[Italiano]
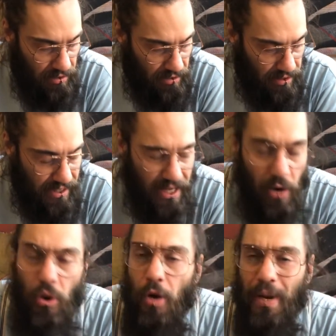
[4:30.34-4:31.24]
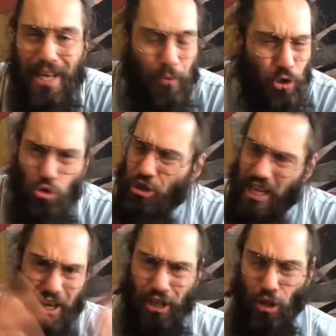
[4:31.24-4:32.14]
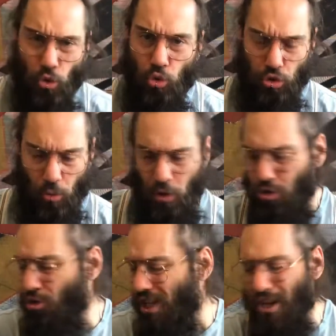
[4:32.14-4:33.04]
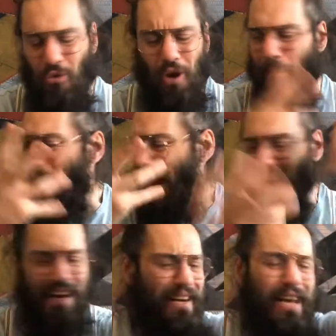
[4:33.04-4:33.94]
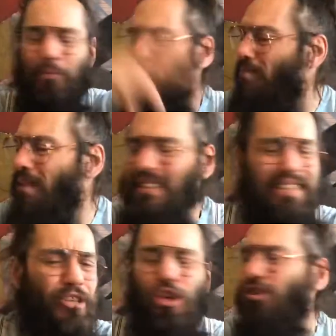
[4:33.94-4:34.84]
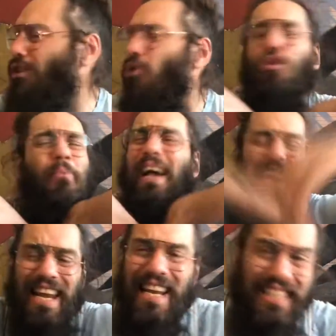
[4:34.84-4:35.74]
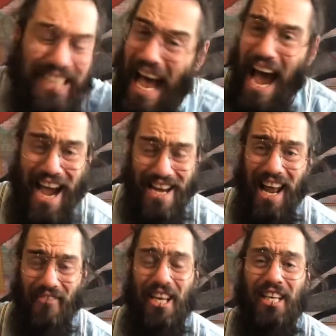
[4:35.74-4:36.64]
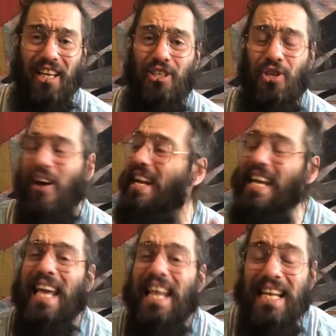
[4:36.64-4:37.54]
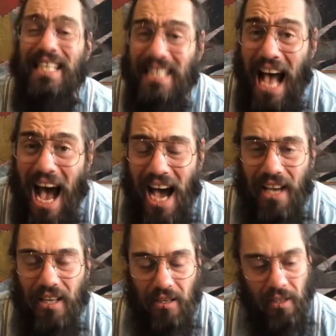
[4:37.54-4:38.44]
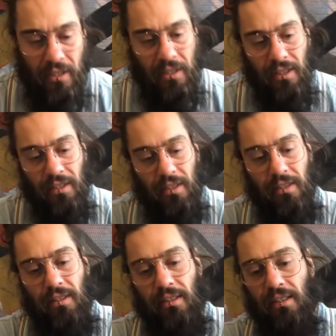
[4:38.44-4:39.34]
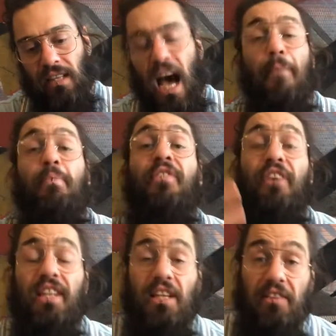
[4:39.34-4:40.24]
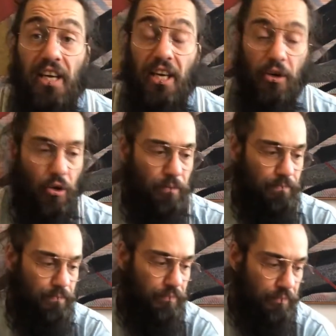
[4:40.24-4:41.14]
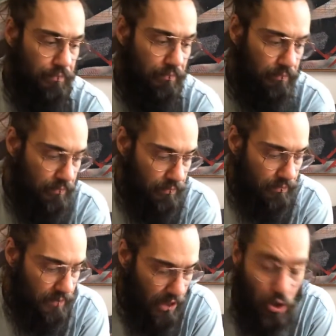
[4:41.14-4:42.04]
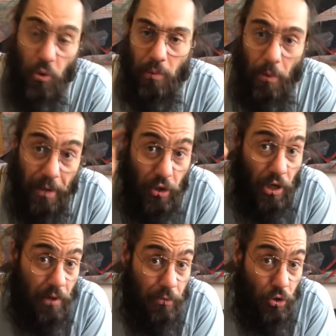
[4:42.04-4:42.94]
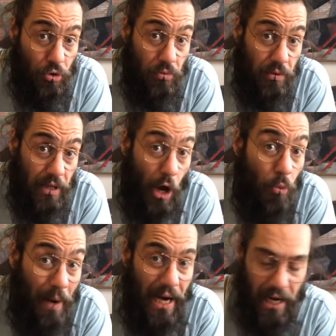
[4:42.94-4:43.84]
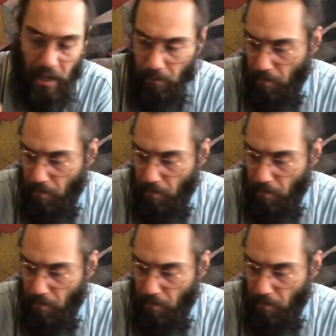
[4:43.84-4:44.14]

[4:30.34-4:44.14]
Sta tranquillo perché può succedere di tutto. Può succedere che una palla lì può rimbalzare addosso a uno. Ma che ne sai la vita, Giovanni? Che ne sai? Abbi fede in Dio. Che in quel momento era il mio Eupalla.